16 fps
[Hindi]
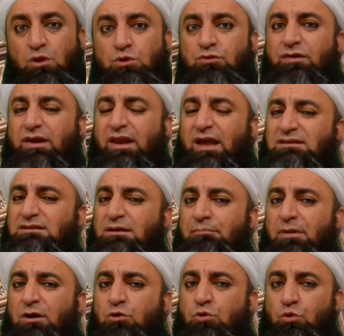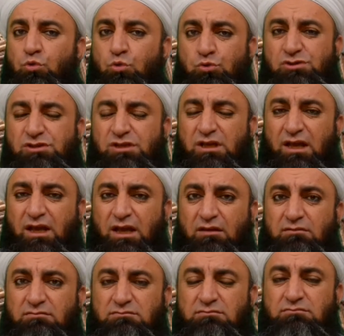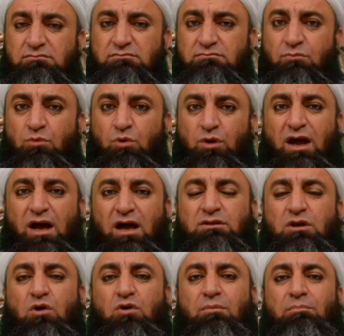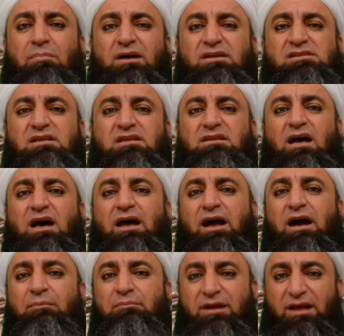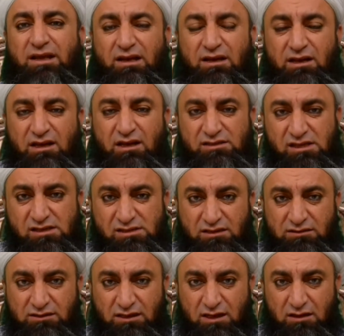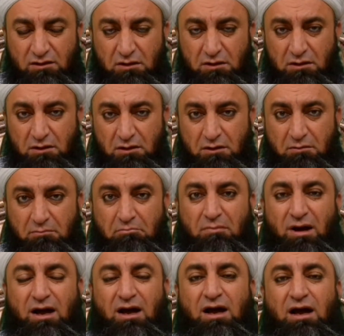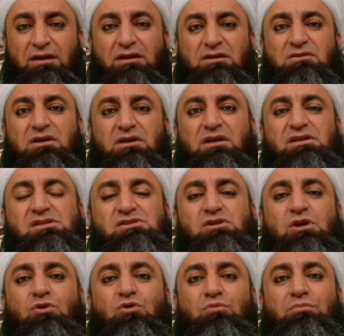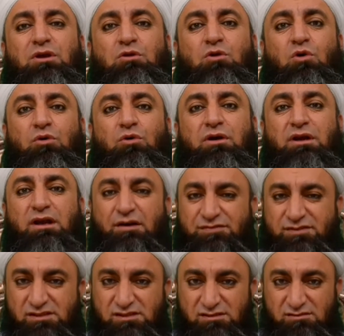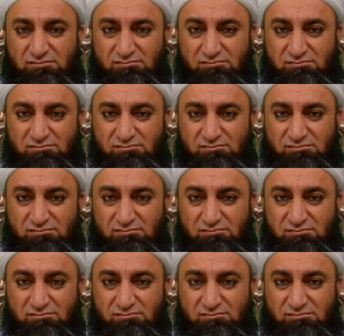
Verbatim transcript: तो फलिहाजा मकरू से मुराद और मकसद हराम नहीं लिया जा सकता माँ यतनज़ मिन हो नफ्स